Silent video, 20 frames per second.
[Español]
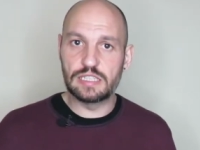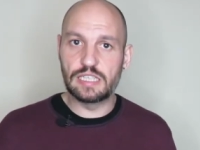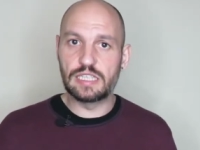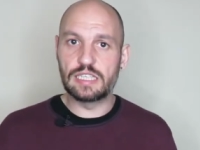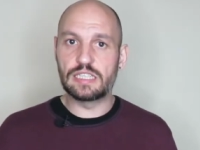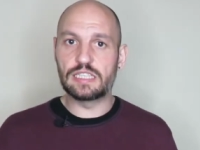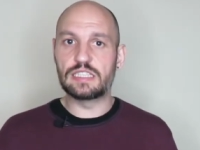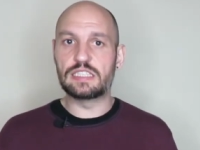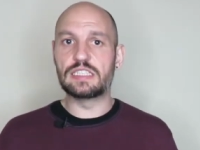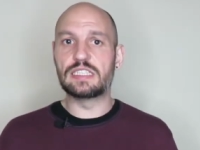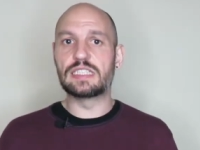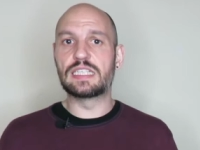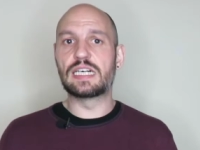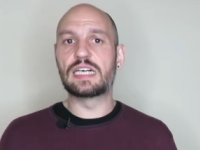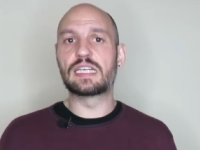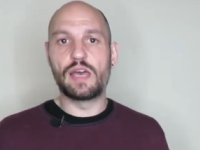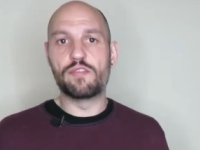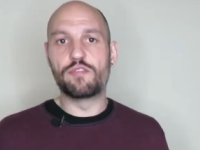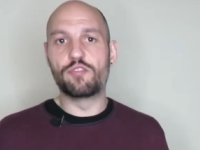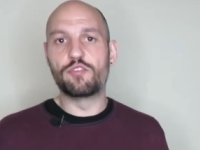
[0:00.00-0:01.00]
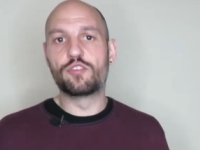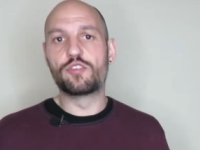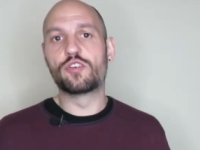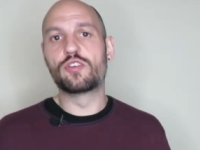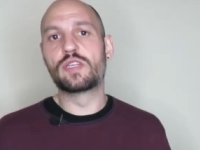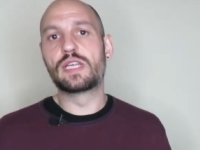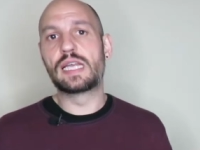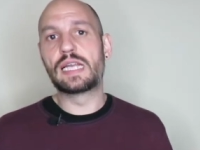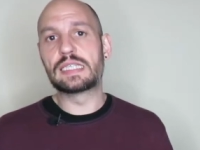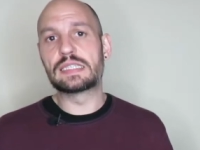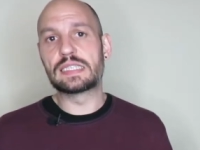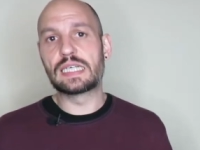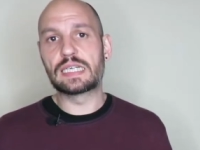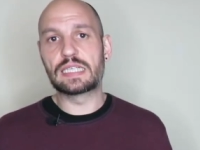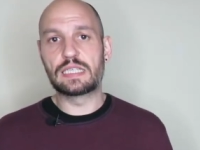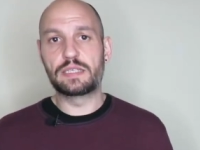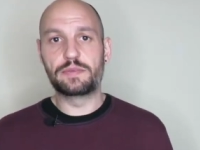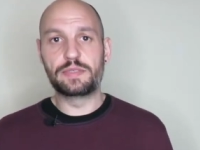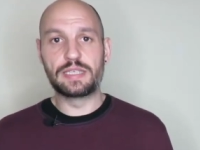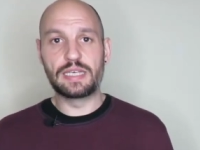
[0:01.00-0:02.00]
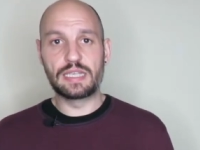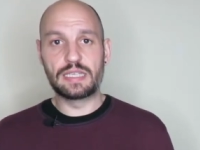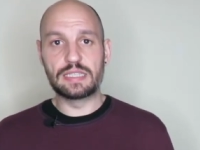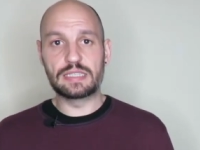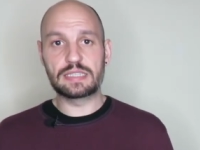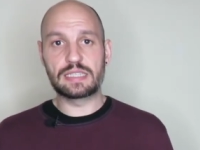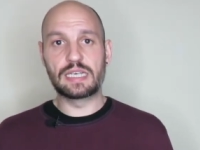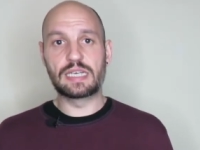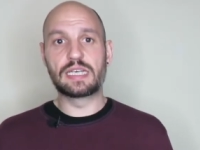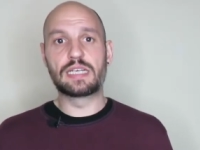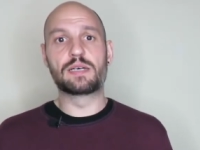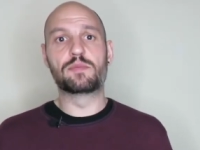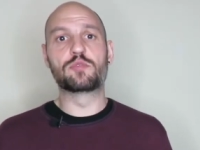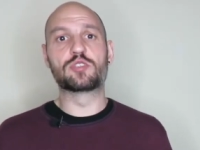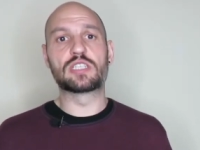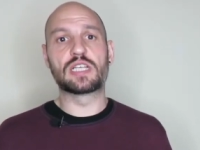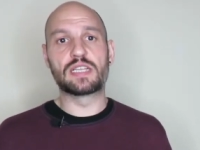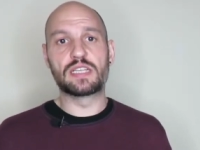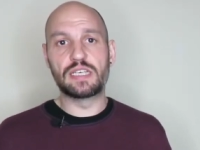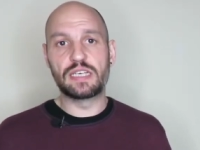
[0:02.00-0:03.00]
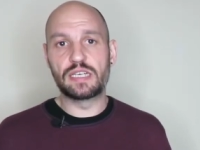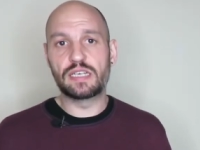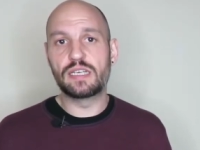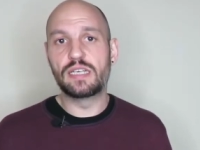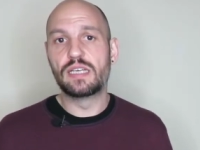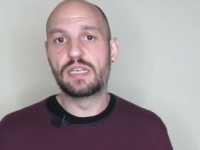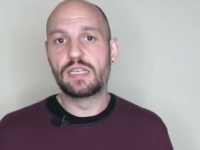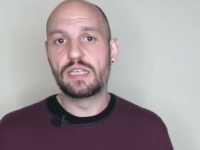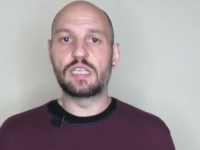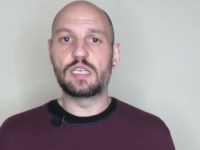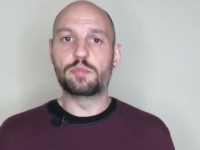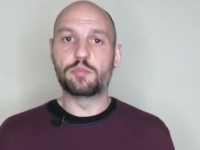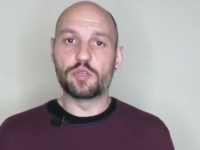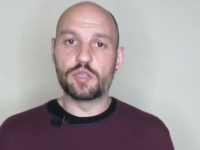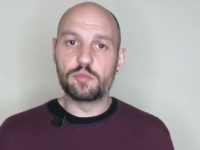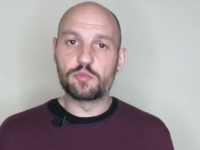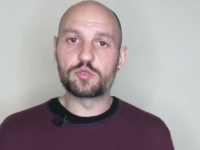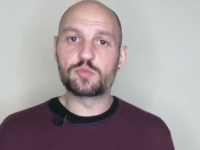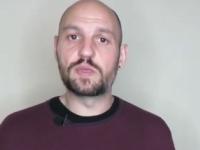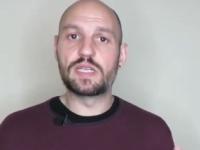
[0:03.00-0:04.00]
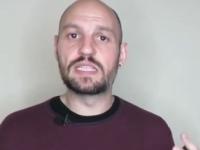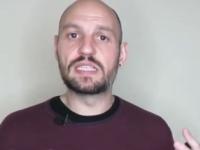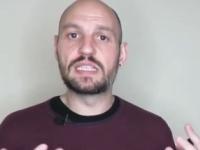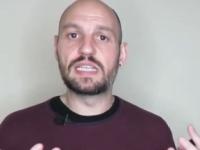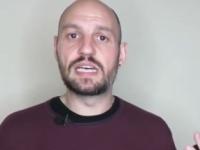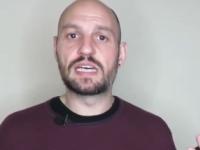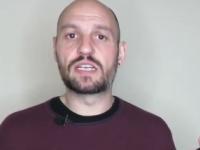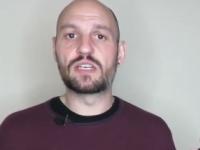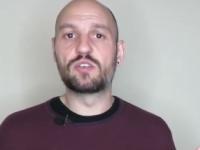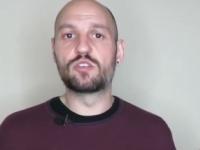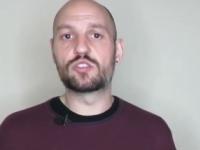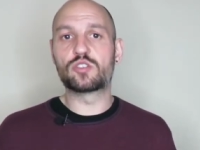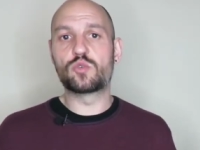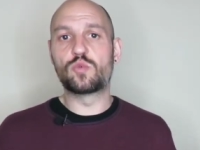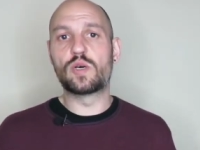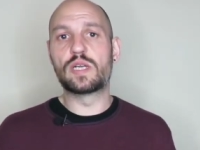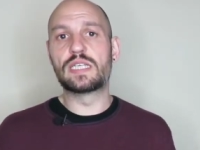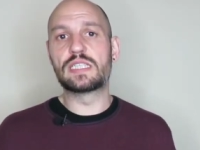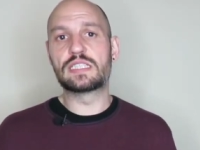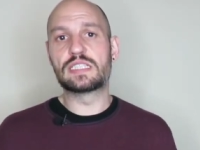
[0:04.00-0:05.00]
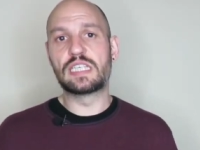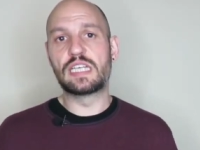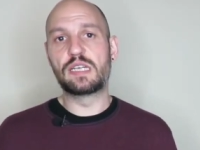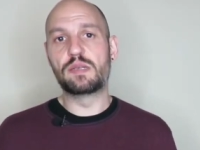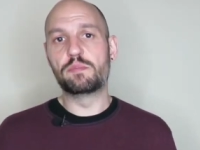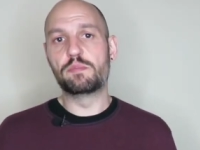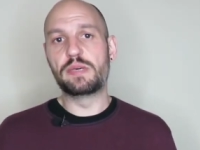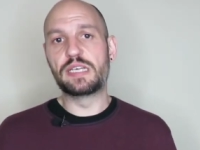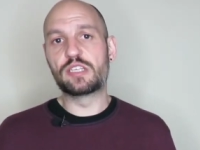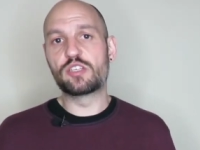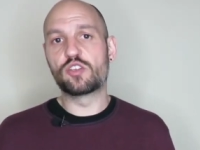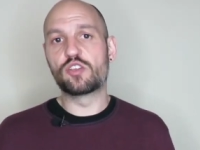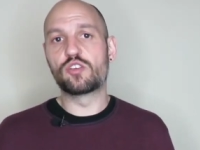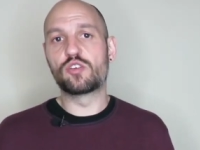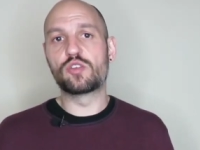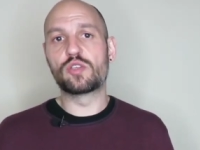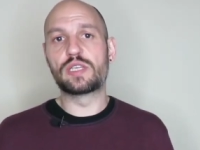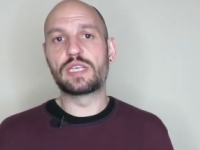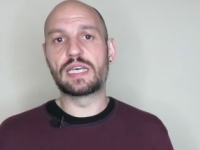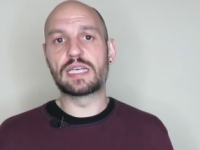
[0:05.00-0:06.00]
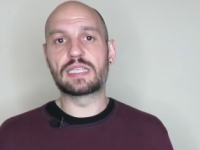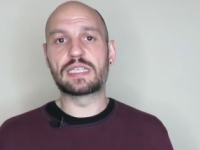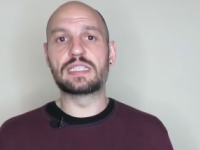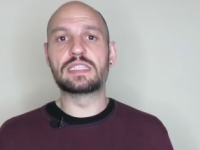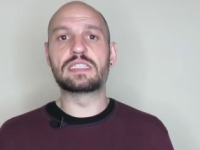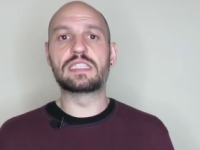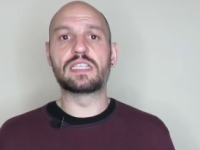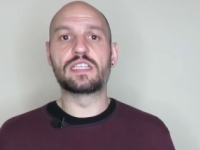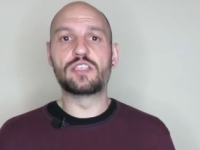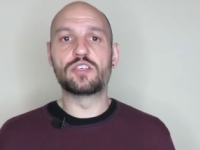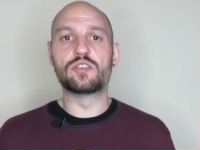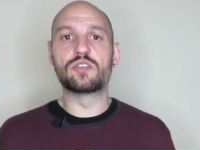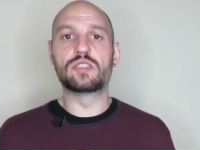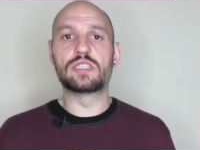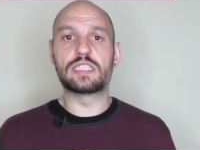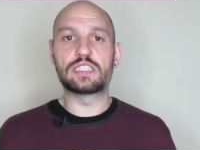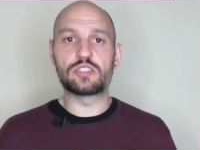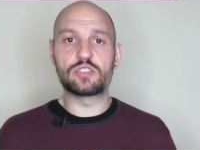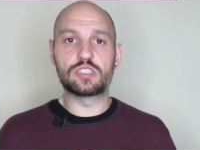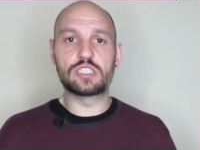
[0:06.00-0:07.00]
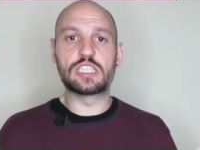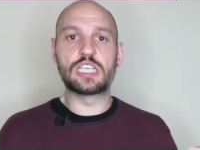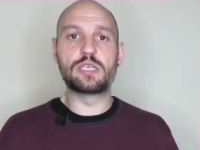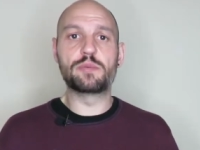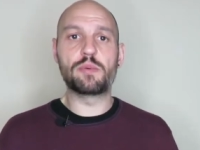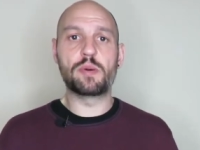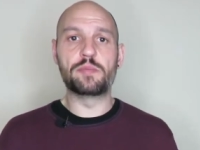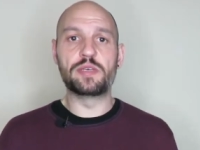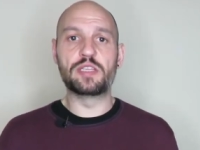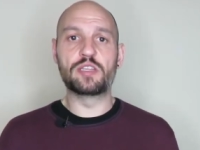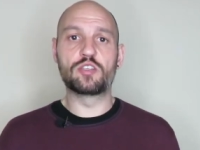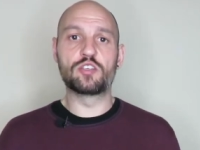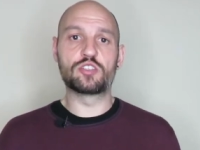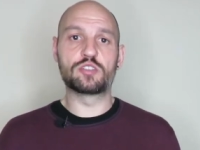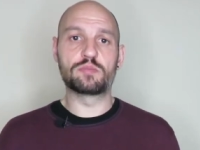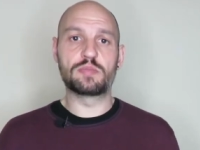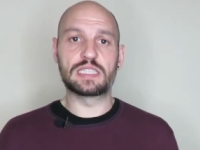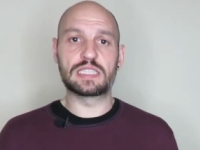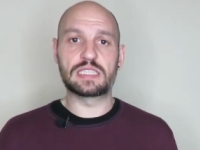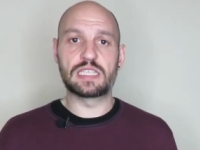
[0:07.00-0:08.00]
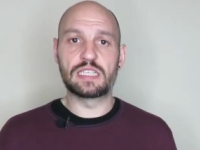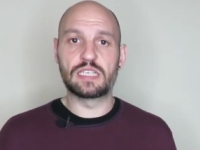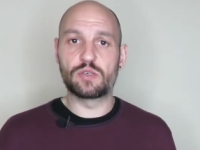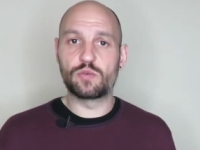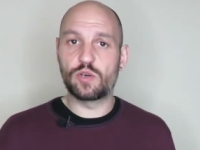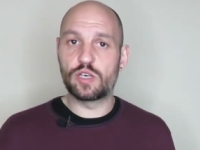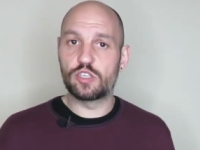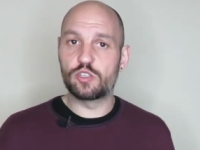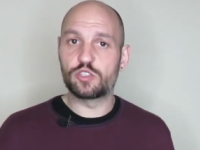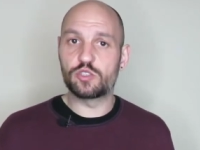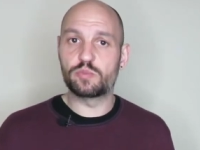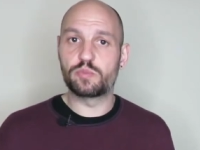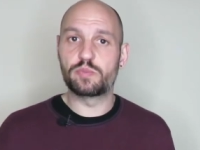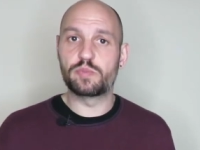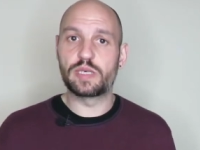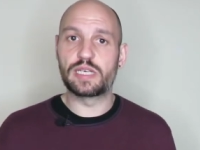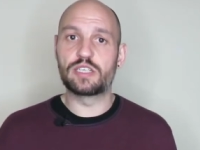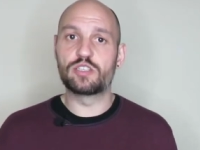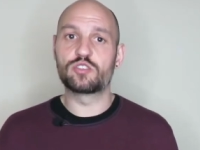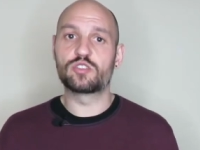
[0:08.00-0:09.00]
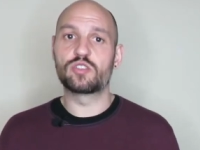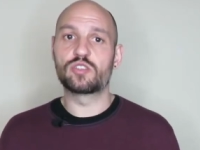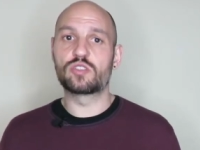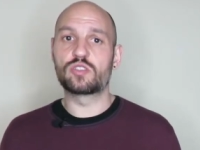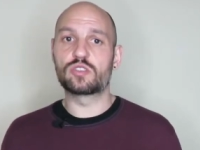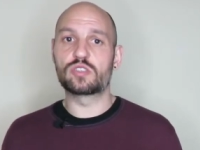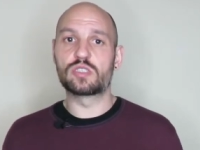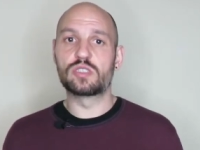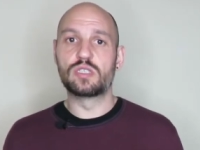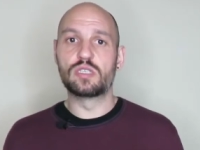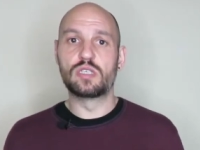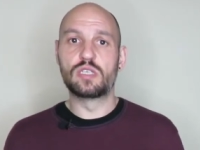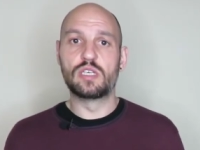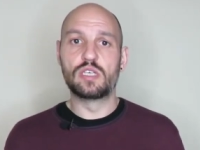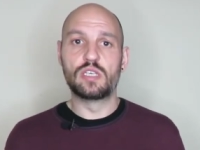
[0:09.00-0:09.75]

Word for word: necesitar en función de las actividades que queramos hacer y podemos plantearnos cuál es el método de adquisición de esos equipamientos más adecuados para nosotros.